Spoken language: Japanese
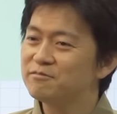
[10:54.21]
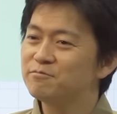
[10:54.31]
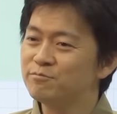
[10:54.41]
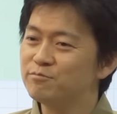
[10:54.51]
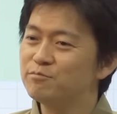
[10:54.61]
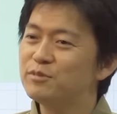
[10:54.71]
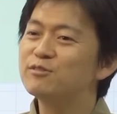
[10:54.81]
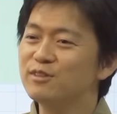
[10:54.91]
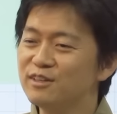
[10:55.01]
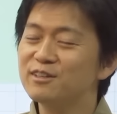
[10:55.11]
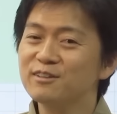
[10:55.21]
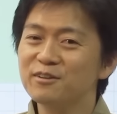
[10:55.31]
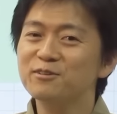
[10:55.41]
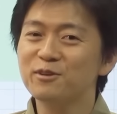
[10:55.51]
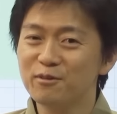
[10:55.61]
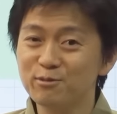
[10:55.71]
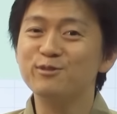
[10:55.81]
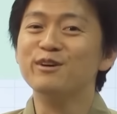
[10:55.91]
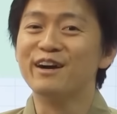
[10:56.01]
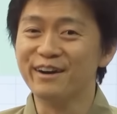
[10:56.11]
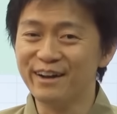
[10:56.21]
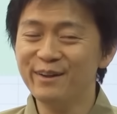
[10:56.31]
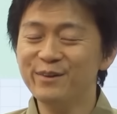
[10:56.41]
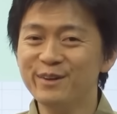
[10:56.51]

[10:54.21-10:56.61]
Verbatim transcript: うん、別に、それ普通やから。